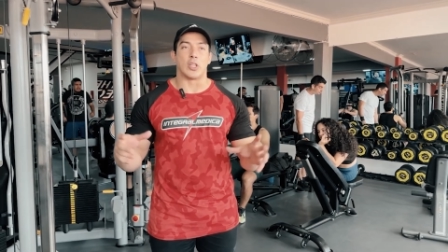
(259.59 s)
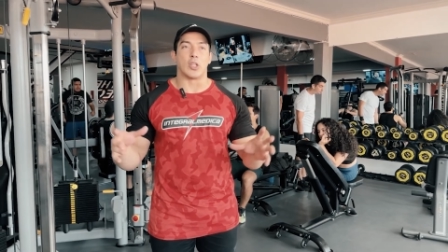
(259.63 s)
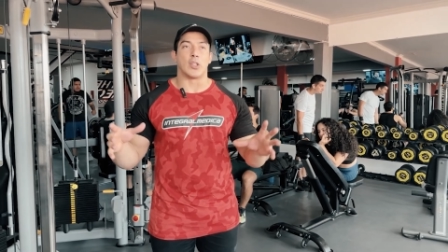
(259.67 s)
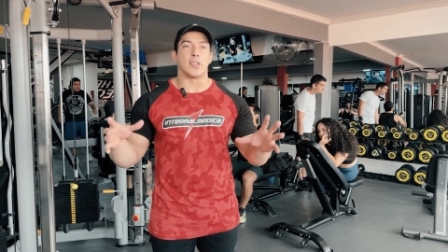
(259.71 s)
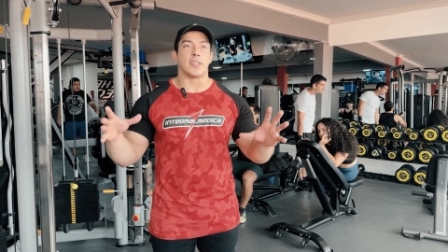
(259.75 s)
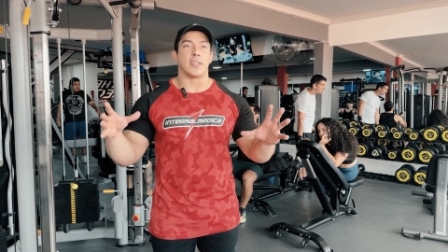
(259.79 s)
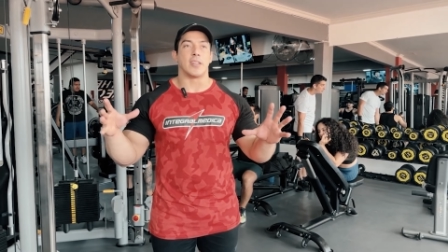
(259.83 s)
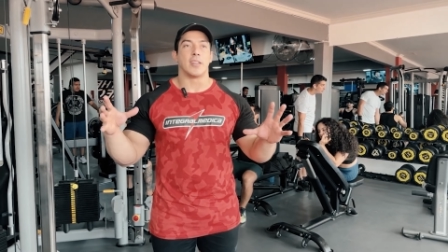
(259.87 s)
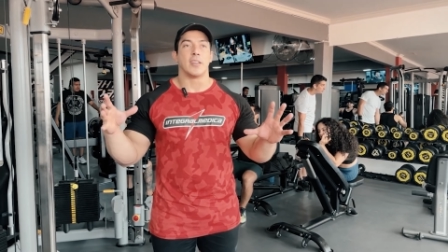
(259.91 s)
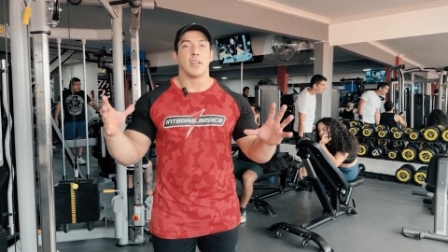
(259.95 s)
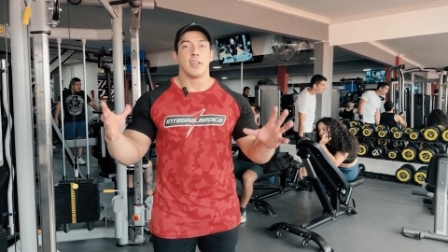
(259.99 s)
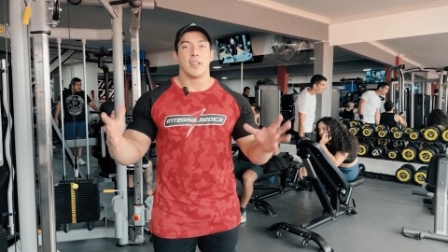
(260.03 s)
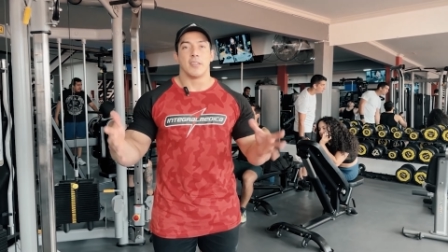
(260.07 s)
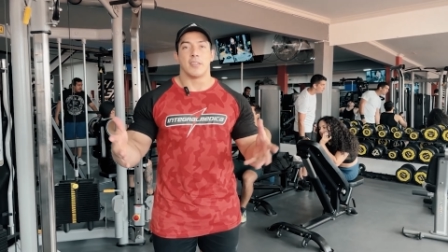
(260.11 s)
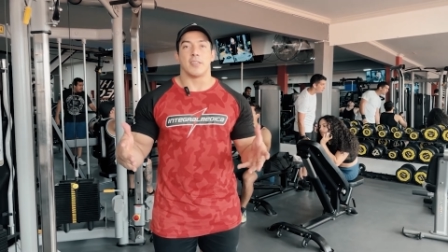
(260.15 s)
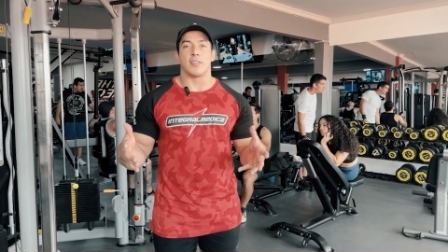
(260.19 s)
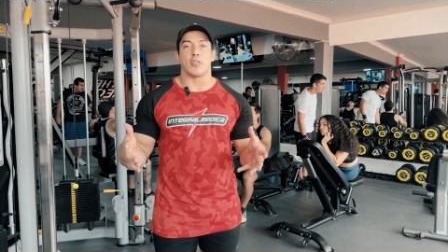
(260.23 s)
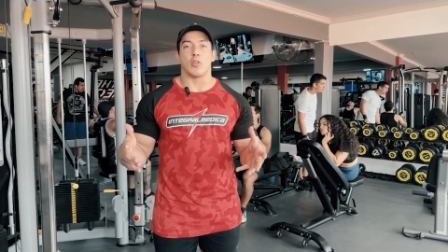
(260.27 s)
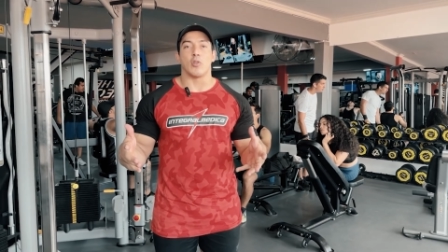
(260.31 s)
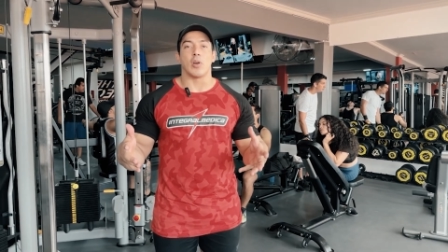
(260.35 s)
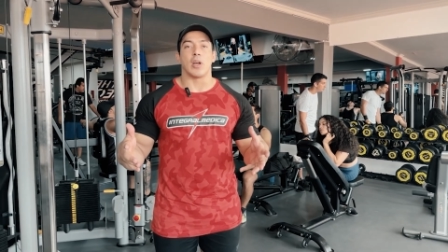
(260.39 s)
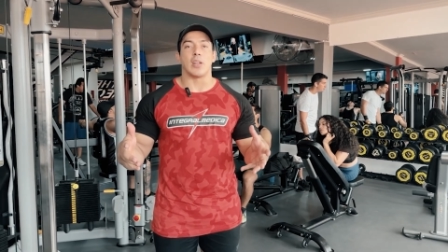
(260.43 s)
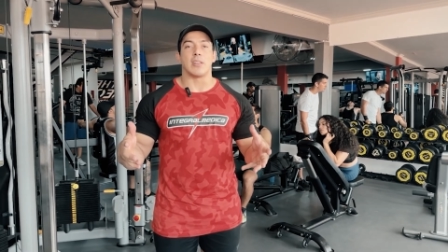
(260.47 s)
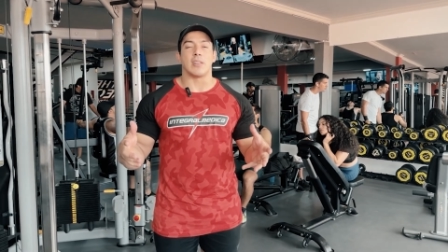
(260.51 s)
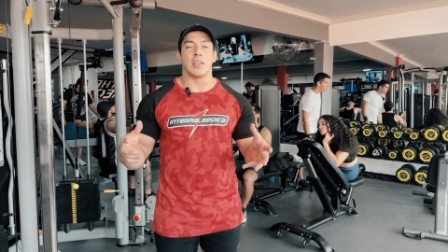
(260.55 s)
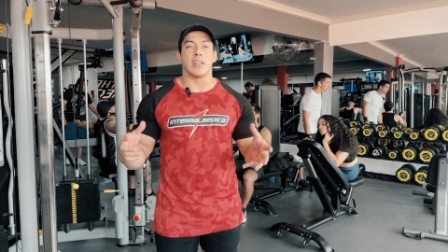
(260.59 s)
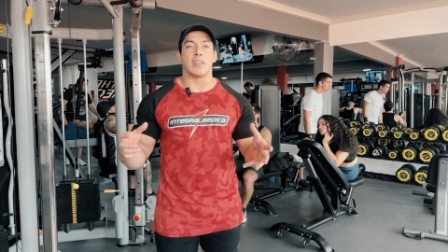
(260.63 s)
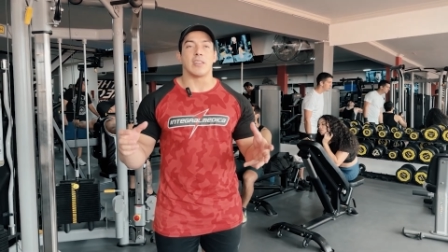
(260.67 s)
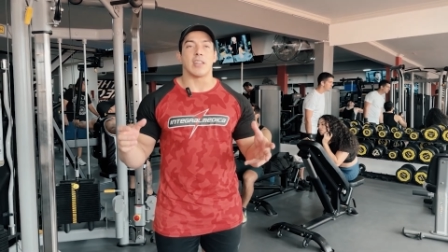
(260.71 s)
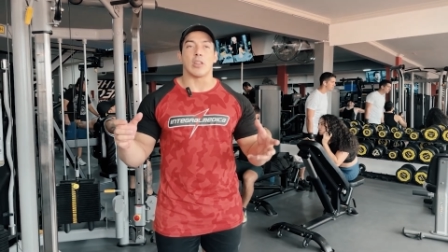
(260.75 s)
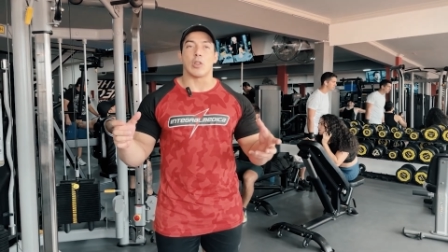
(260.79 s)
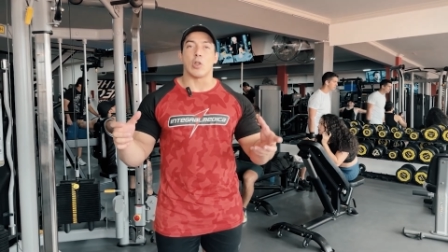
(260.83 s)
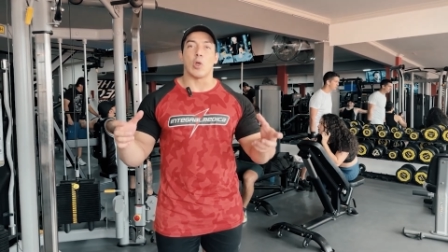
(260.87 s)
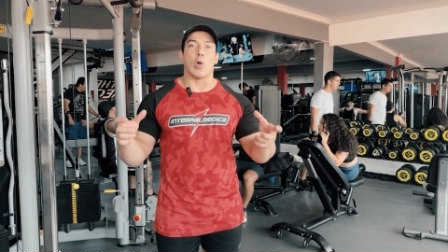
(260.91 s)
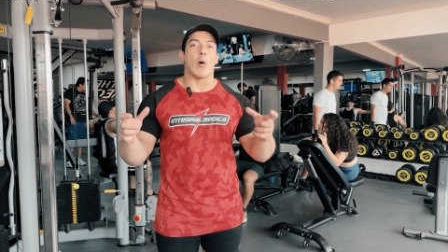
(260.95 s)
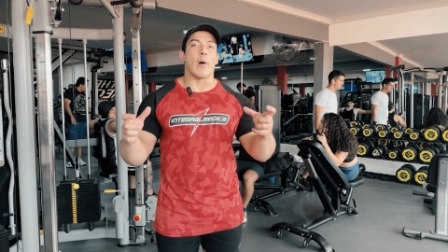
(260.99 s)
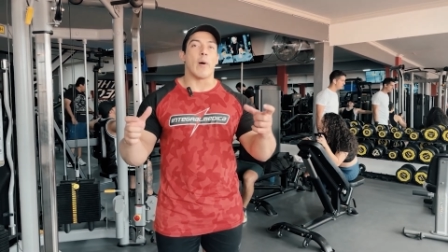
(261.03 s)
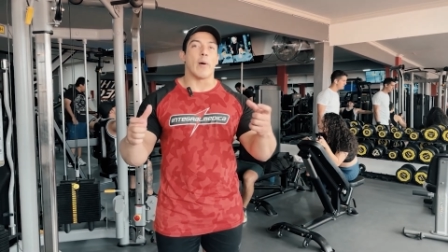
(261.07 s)
Entonces, si soy un
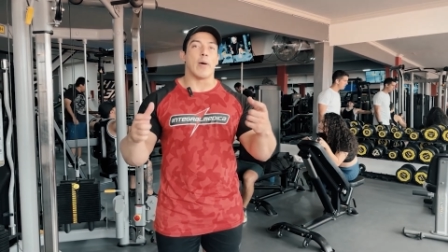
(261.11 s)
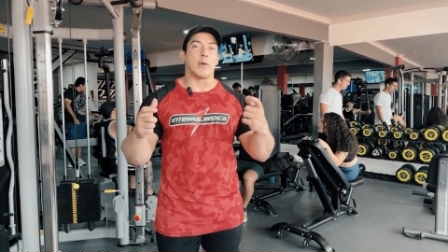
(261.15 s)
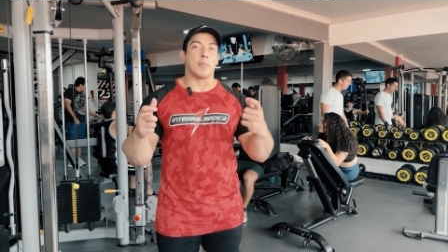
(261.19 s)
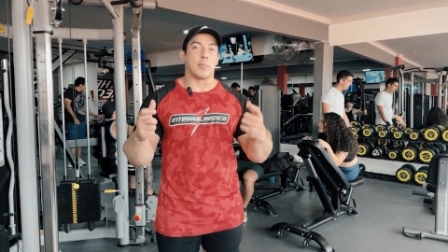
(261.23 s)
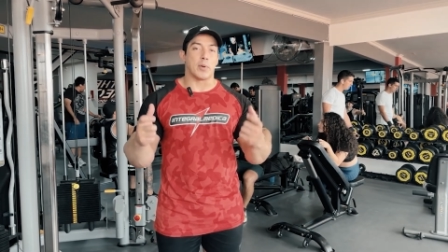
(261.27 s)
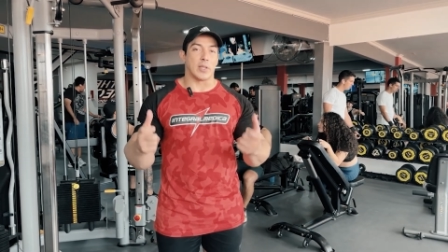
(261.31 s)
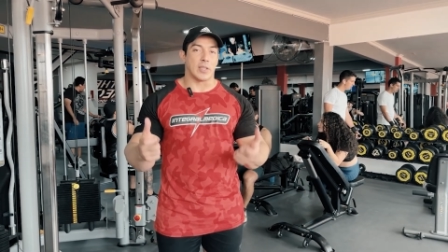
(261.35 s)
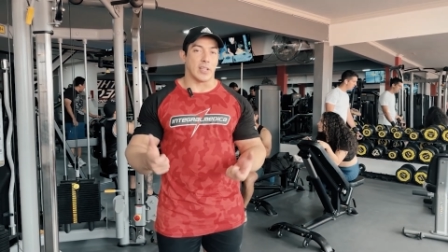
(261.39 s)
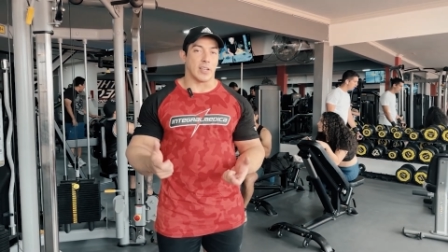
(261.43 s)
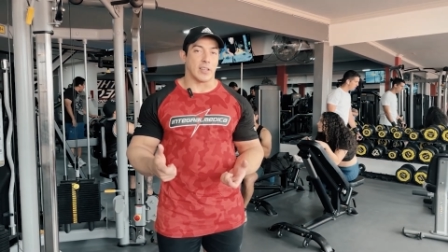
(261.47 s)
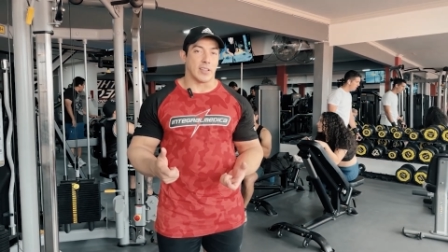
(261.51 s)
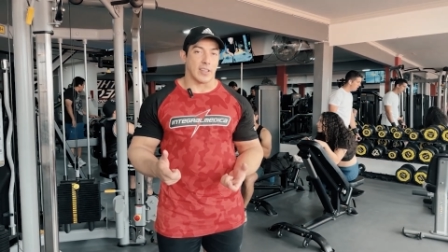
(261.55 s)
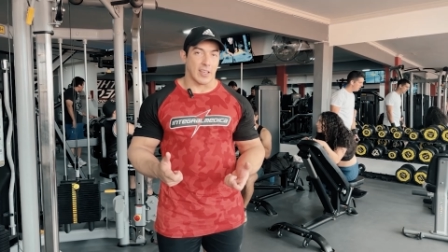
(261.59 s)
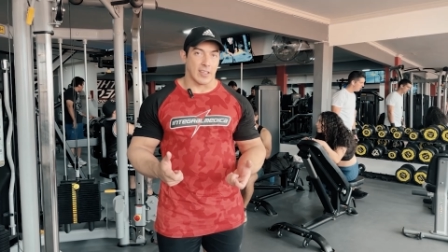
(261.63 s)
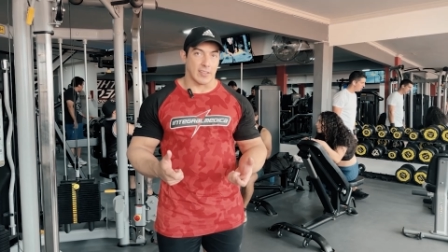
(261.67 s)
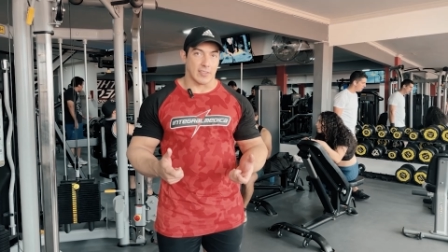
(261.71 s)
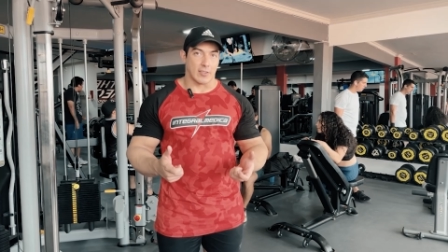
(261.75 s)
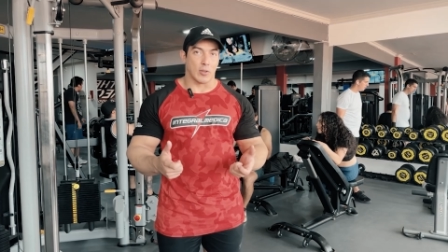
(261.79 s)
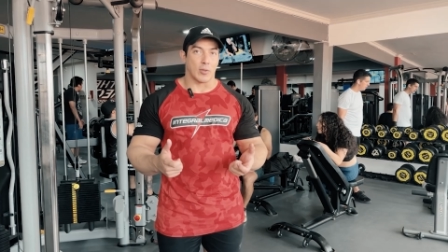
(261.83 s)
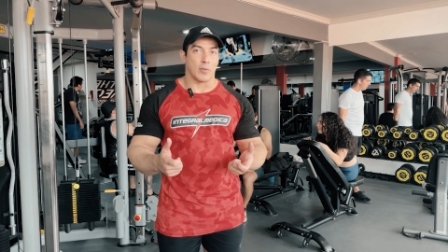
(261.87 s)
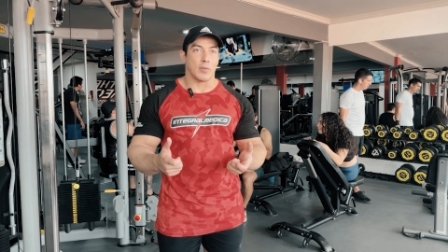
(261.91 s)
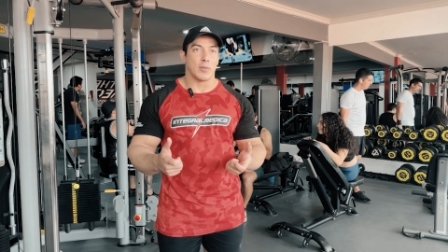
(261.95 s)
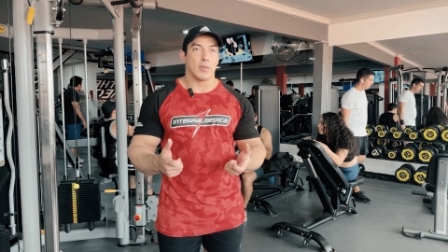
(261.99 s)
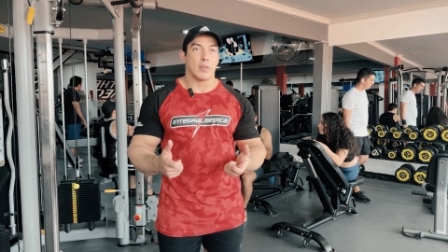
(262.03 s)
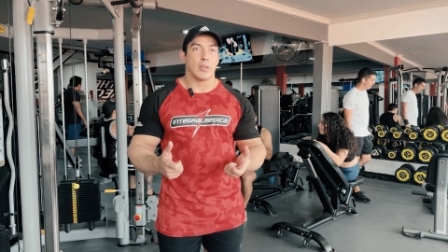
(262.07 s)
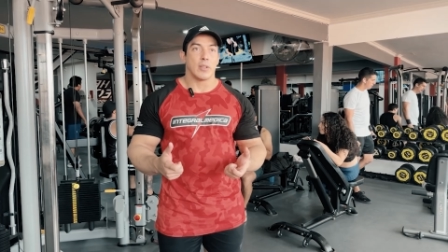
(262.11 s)
atleta, todo va a depender de eso,